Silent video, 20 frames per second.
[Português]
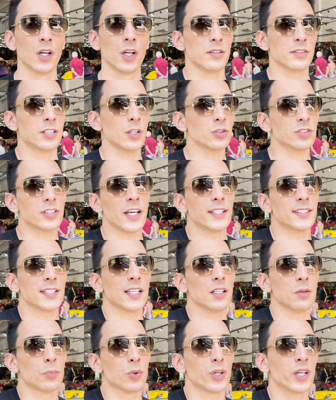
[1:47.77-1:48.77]
Se eu saísse da
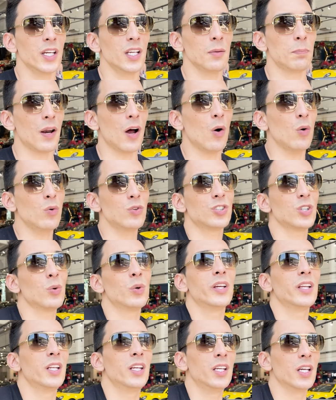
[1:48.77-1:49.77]
Lamborghini, para onde eu
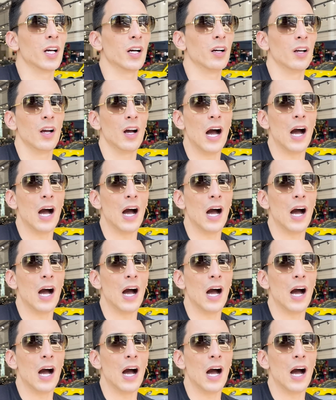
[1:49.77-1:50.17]
iria?